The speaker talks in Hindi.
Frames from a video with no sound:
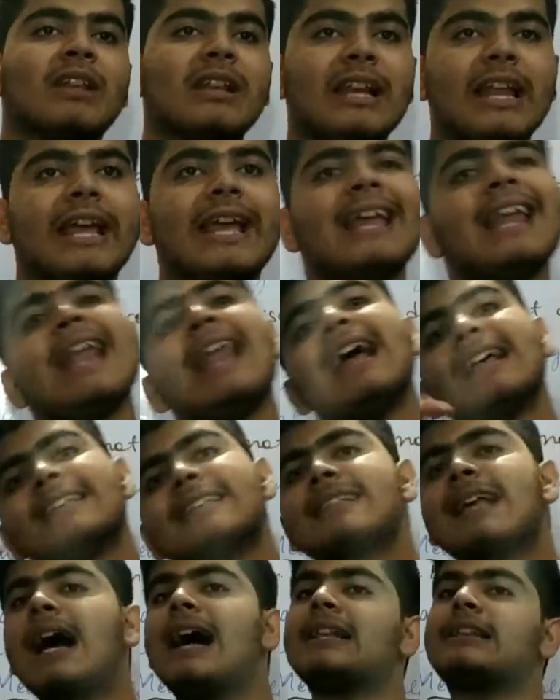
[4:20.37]
लेकिन
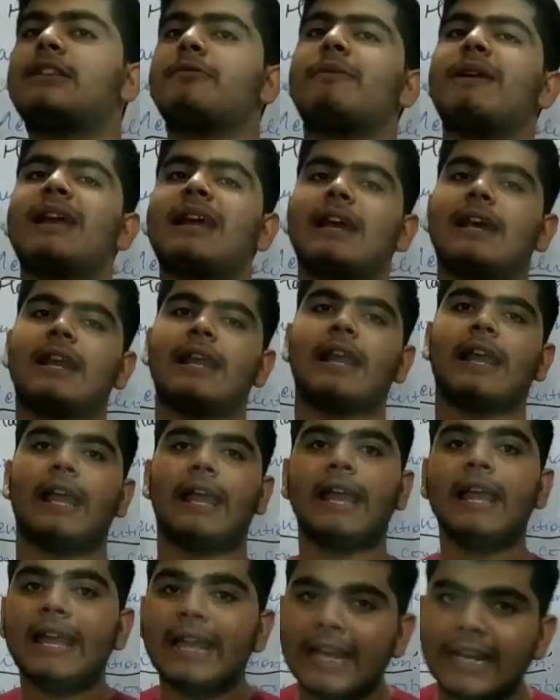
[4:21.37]
साथ में करेंगे
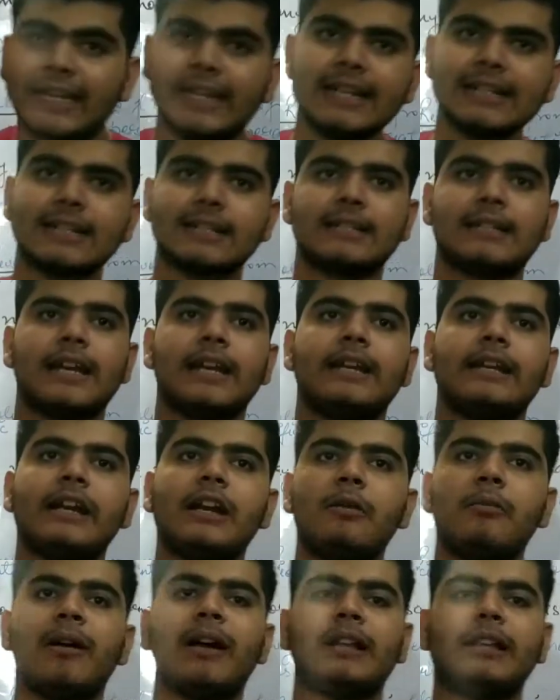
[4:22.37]
इट इज
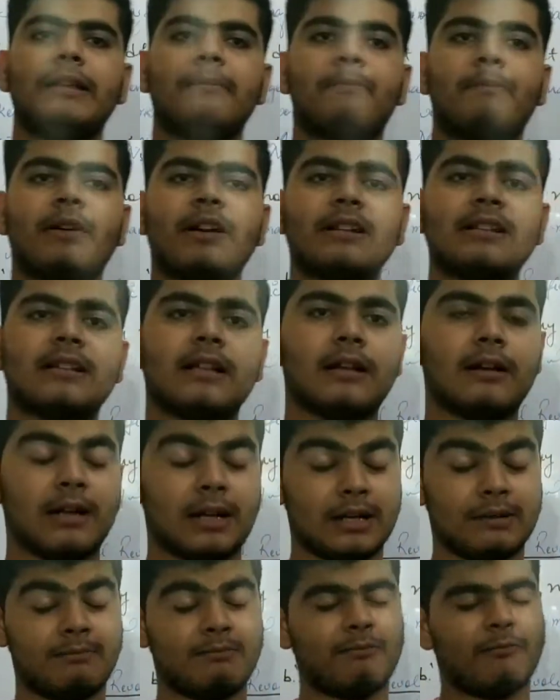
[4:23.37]
स्टेटेड बाय
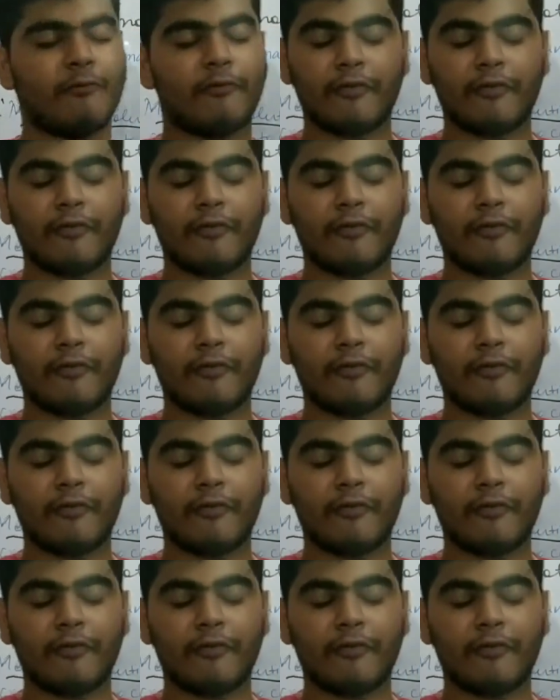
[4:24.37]
द